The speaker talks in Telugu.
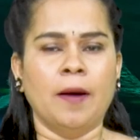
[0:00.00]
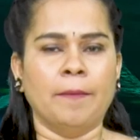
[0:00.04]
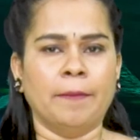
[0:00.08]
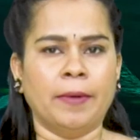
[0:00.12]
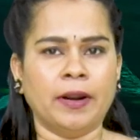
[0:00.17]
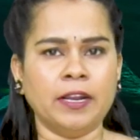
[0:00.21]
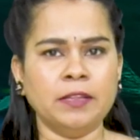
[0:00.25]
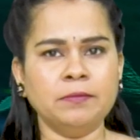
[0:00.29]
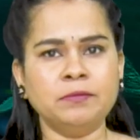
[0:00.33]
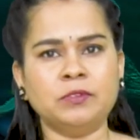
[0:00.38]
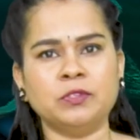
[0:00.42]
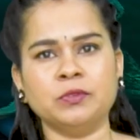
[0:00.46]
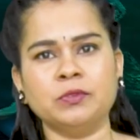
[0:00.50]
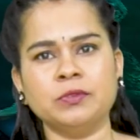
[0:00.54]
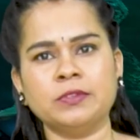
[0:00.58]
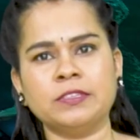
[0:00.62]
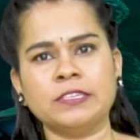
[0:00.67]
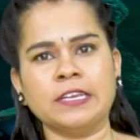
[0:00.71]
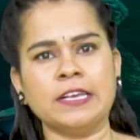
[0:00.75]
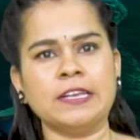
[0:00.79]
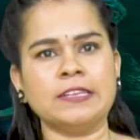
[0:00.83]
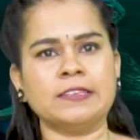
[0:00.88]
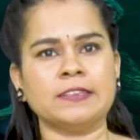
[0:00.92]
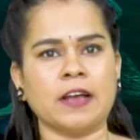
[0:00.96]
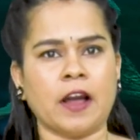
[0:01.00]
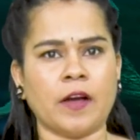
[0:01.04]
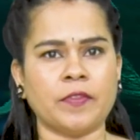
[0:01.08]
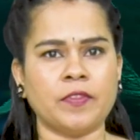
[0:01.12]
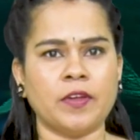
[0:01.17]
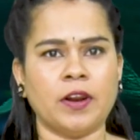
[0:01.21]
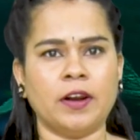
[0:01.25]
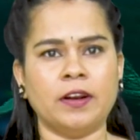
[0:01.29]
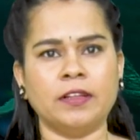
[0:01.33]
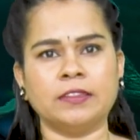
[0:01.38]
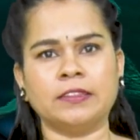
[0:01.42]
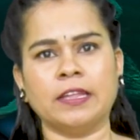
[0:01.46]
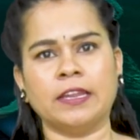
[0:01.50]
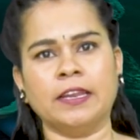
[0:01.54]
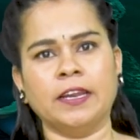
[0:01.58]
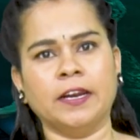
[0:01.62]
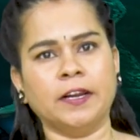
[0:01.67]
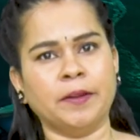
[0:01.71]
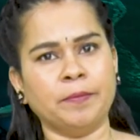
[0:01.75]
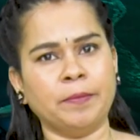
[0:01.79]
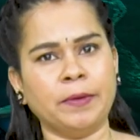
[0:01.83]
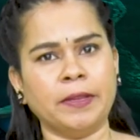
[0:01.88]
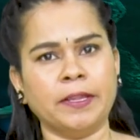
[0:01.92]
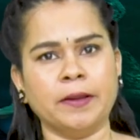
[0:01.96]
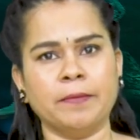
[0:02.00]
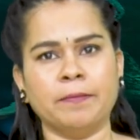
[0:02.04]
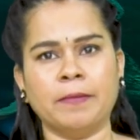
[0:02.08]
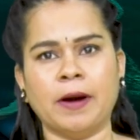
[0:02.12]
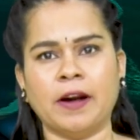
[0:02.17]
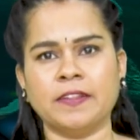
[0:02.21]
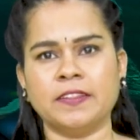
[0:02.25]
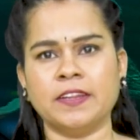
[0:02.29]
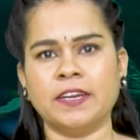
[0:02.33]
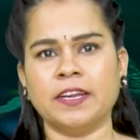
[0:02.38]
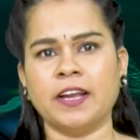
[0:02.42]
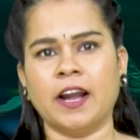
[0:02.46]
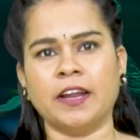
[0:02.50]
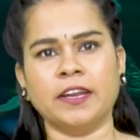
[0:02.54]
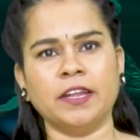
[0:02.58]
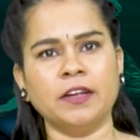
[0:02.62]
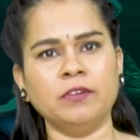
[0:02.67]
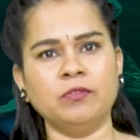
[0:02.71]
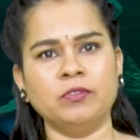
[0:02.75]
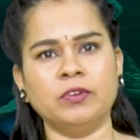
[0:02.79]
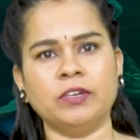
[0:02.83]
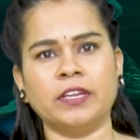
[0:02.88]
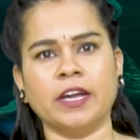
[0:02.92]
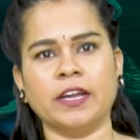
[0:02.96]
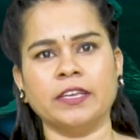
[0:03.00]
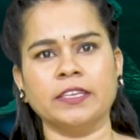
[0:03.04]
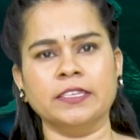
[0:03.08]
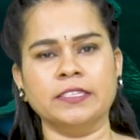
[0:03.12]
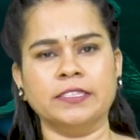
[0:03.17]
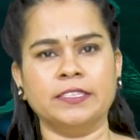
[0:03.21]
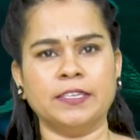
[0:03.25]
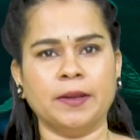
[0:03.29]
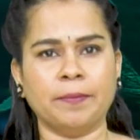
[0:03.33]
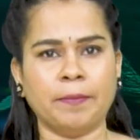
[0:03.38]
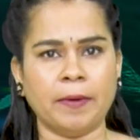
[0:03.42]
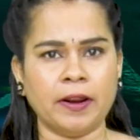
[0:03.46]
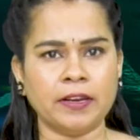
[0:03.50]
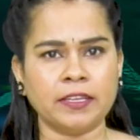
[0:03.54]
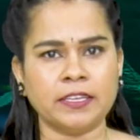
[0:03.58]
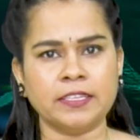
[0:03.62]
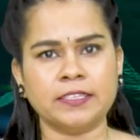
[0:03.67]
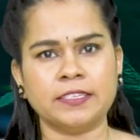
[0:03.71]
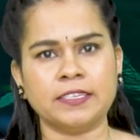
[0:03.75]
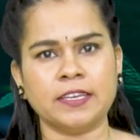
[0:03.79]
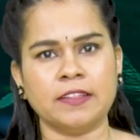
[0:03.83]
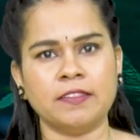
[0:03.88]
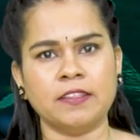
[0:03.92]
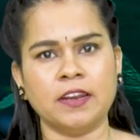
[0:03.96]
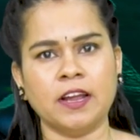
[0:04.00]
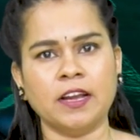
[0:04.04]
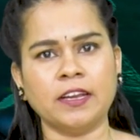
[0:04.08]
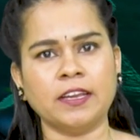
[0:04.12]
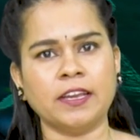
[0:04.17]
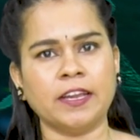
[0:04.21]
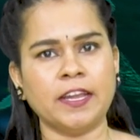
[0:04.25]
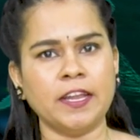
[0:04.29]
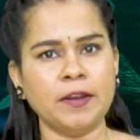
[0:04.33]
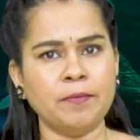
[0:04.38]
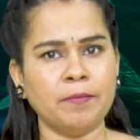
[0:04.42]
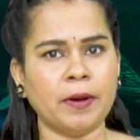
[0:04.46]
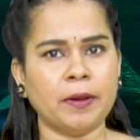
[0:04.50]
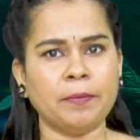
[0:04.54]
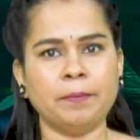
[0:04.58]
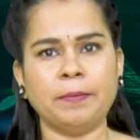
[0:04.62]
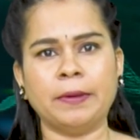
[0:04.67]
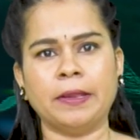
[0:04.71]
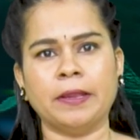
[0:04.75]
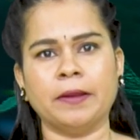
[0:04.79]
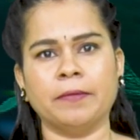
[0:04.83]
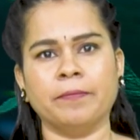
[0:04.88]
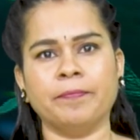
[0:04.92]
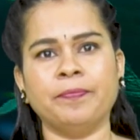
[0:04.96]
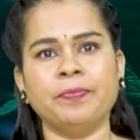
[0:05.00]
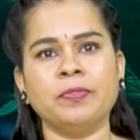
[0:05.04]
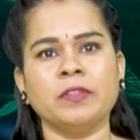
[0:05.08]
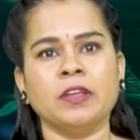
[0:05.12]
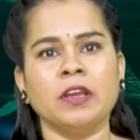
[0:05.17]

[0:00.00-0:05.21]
మనం చూసే సాధారణ తెల్లటి బియ్యం మాదిరిగానే ఉంటాయి జపాన్కి చెందిన కిన్మై బియ్యం